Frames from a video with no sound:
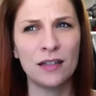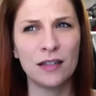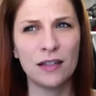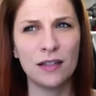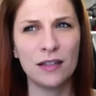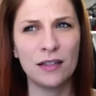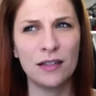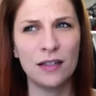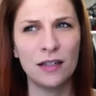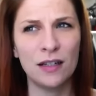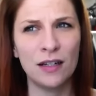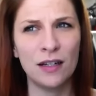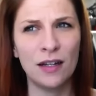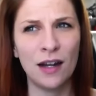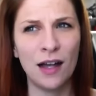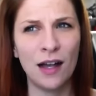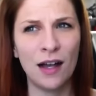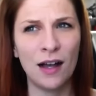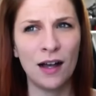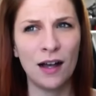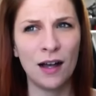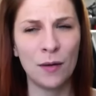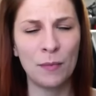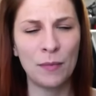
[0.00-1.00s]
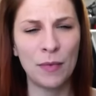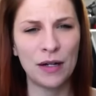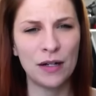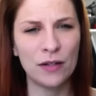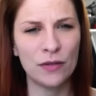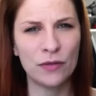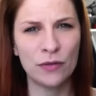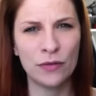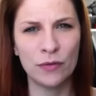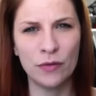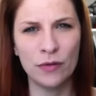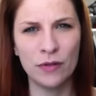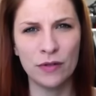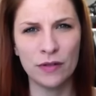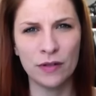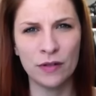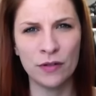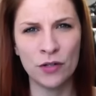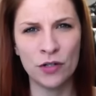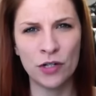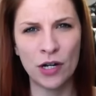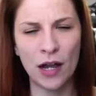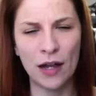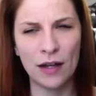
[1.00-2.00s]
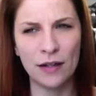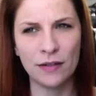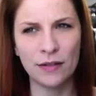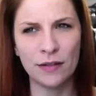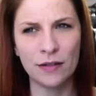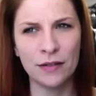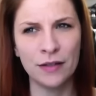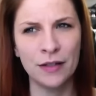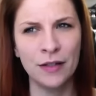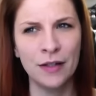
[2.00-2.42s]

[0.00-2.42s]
richtig nach, meine Züge sind scheiße